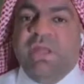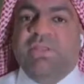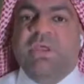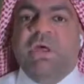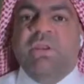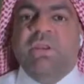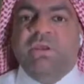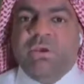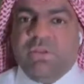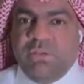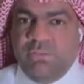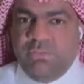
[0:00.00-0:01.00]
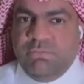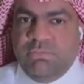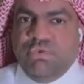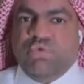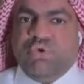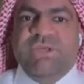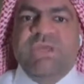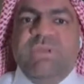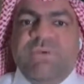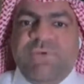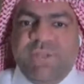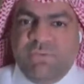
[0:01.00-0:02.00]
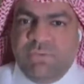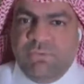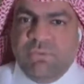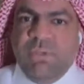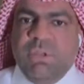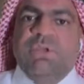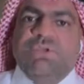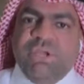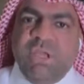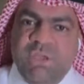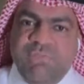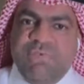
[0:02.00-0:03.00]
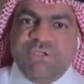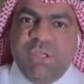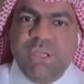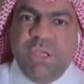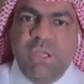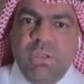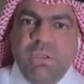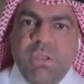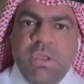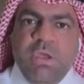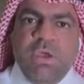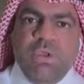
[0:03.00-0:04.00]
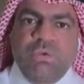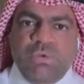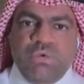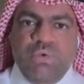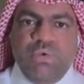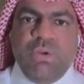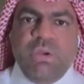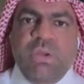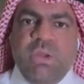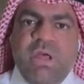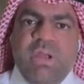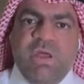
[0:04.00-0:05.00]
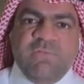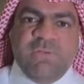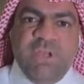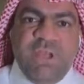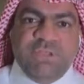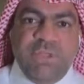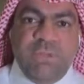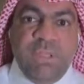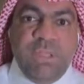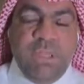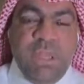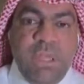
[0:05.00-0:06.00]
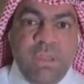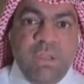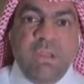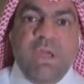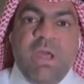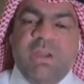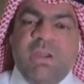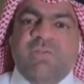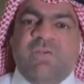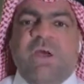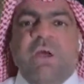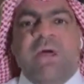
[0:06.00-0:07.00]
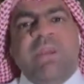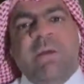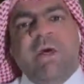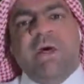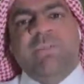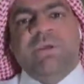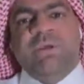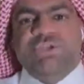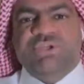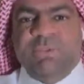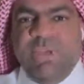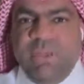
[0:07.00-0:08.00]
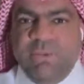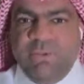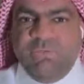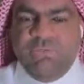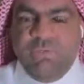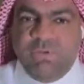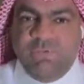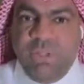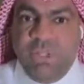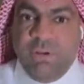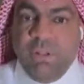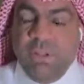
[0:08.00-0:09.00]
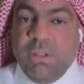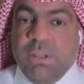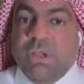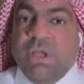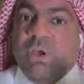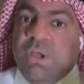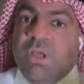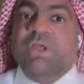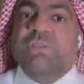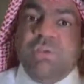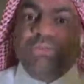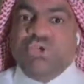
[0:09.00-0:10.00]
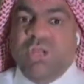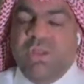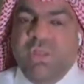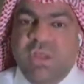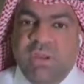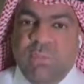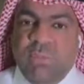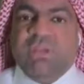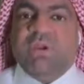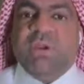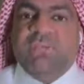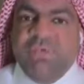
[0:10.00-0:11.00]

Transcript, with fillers: حتى انك تعيد الفتح شيئا فشيئا انه تكون العناصر الاجنبيه عناصر انا ما ابيك تجيب لاعبين السوبر ستار عندي مشكله ثانيه ابو بدر